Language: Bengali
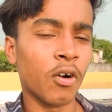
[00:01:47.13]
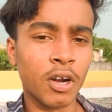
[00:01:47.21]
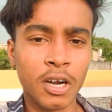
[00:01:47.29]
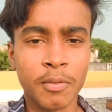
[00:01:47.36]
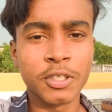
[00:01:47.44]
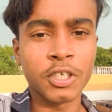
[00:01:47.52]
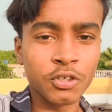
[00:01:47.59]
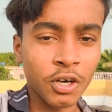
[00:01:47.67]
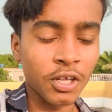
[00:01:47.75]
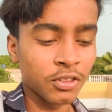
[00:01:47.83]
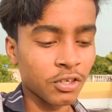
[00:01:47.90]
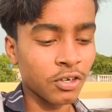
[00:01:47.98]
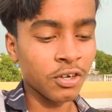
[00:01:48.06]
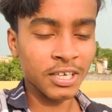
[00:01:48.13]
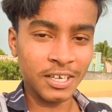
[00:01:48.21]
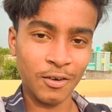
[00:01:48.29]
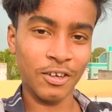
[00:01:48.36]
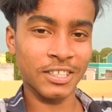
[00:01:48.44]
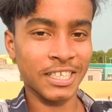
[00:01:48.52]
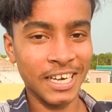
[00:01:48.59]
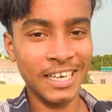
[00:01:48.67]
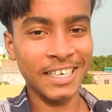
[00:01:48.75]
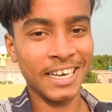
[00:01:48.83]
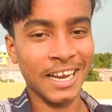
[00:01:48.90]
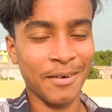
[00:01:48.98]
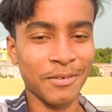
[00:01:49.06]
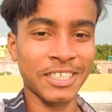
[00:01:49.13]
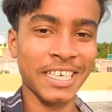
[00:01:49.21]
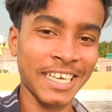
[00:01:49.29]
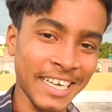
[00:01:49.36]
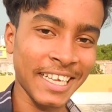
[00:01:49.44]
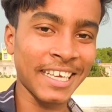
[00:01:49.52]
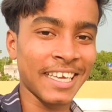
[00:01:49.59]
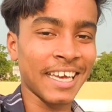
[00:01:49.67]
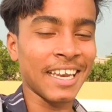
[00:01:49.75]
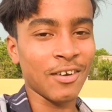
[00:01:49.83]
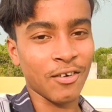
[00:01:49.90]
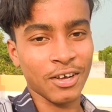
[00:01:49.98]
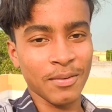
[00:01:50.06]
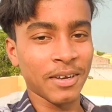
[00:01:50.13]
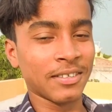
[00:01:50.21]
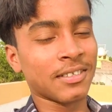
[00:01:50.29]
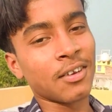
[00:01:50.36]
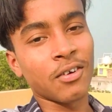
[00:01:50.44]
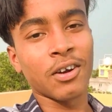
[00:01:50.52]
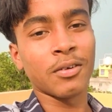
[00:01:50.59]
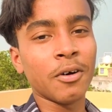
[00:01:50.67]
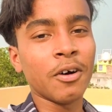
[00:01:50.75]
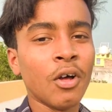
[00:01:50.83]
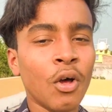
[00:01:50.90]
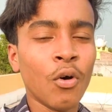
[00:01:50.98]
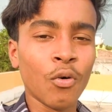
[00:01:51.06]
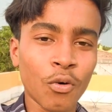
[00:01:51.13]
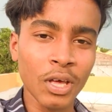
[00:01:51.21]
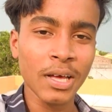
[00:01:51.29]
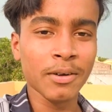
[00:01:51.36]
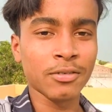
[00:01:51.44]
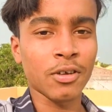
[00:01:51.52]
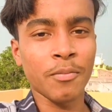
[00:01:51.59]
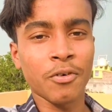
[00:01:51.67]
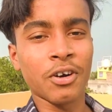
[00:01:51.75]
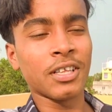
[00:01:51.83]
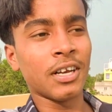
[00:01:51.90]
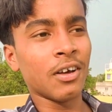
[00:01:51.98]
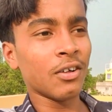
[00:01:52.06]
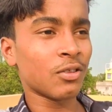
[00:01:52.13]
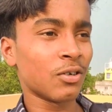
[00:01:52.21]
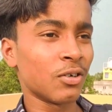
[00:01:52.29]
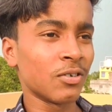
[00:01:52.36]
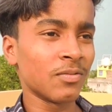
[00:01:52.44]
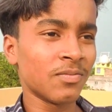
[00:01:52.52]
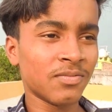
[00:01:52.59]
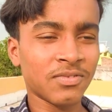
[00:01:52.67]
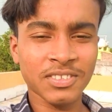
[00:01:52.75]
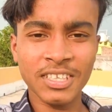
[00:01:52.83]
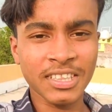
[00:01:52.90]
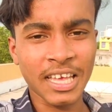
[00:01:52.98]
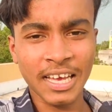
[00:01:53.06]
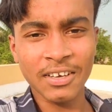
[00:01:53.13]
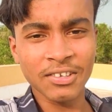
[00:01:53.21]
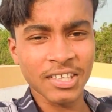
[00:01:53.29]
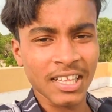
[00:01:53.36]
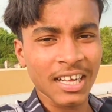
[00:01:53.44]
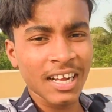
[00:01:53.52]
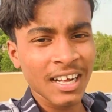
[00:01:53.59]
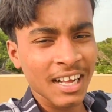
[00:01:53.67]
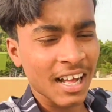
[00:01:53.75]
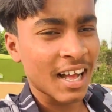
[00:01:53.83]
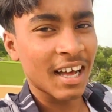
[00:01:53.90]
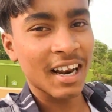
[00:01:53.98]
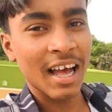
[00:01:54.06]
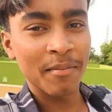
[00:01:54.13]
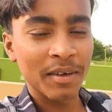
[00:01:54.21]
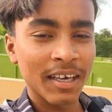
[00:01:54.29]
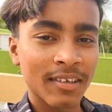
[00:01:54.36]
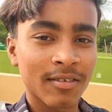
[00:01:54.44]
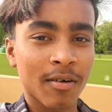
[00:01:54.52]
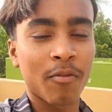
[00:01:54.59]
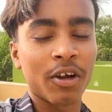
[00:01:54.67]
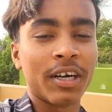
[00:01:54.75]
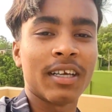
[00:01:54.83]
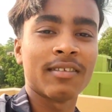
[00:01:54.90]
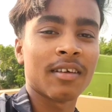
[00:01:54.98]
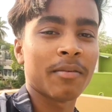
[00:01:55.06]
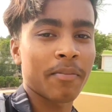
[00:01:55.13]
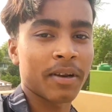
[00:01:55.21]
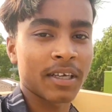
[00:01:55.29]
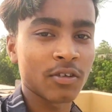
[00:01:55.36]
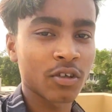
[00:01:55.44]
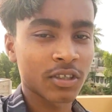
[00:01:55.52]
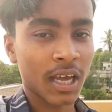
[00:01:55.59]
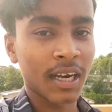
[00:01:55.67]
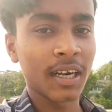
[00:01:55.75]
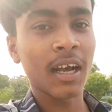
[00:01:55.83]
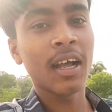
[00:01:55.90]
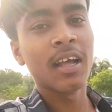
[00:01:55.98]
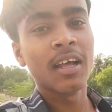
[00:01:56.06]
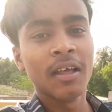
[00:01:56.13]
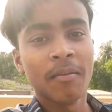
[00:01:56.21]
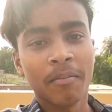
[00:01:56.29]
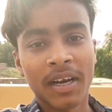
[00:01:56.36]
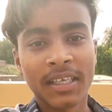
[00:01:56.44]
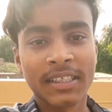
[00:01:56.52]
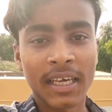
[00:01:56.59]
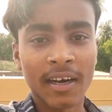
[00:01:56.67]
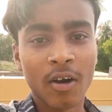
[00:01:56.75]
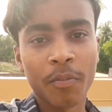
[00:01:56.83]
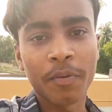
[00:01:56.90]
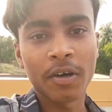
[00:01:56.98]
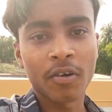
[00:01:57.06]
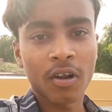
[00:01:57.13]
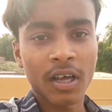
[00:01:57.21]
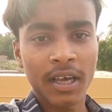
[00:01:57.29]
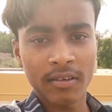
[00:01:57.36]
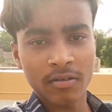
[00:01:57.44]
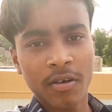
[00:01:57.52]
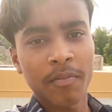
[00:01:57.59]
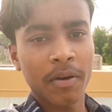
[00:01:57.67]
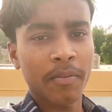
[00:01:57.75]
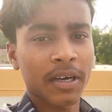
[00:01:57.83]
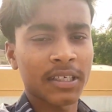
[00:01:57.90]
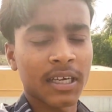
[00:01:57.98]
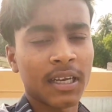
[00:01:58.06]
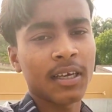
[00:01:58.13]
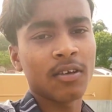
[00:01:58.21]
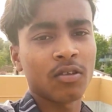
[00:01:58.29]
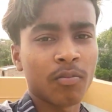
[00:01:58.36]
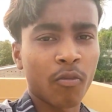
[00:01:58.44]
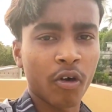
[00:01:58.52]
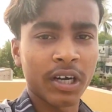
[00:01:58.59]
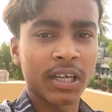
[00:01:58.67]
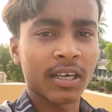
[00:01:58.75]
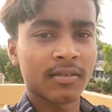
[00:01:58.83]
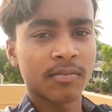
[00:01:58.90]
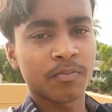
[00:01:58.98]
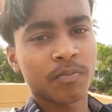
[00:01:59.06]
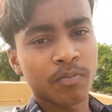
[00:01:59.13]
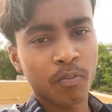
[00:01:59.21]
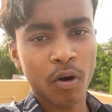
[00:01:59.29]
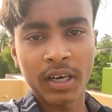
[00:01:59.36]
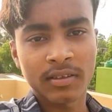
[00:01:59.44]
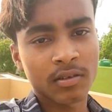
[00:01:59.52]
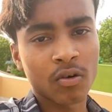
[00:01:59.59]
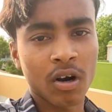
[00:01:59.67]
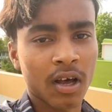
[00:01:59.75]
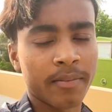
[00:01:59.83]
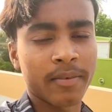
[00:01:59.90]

ওর নাম হচ্ছে জয়ন্ত ওর চ্যানেলটার নাম হচ্ছে এডিটিং জ্ঞান ওকে মেনশন করে দেবো ওই আমার সব করে দিল তো থ্যাংক ইউ দাদা আর আমি এইসব মনিটাইজের ব্যাপারে কিছু জানি না মানে চ্যানেল ওপেন করা এসব ব্যাপারে জানি কিন্তু মনিটাইজ পলিসিগুলো